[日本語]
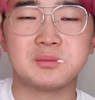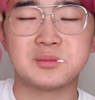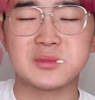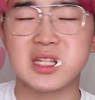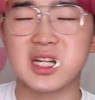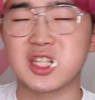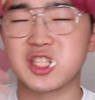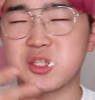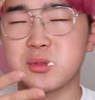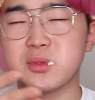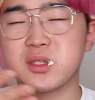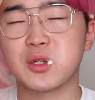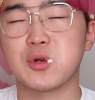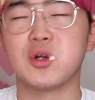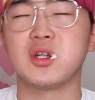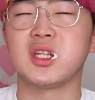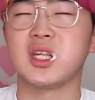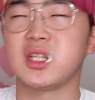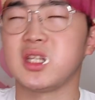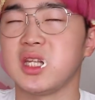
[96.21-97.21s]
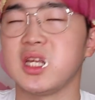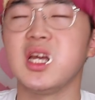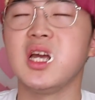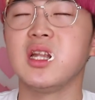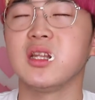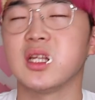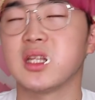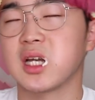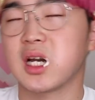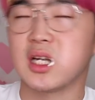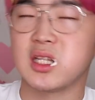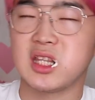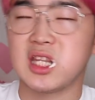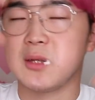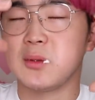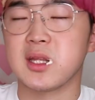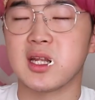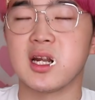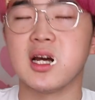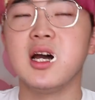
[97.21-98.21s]
なんか自分でこうやってやって戦って
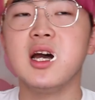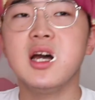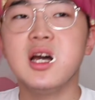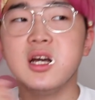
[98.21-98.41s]
みたいな。